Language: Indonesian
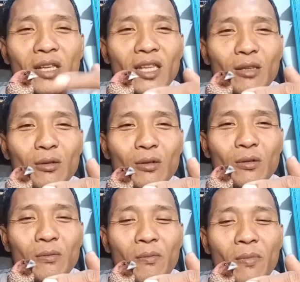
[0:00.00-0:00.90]

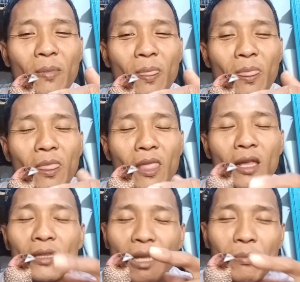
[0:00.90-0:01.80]
gitu
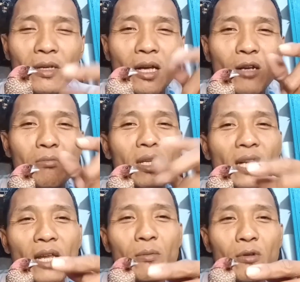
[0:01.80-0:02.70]
tapi kalau
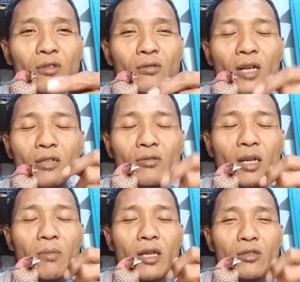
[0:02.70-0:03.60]
miring pun juga
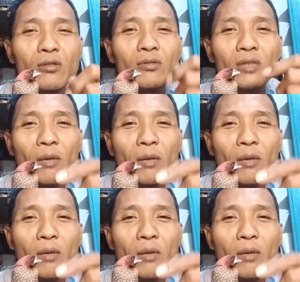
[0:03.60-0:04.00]
sudah masuk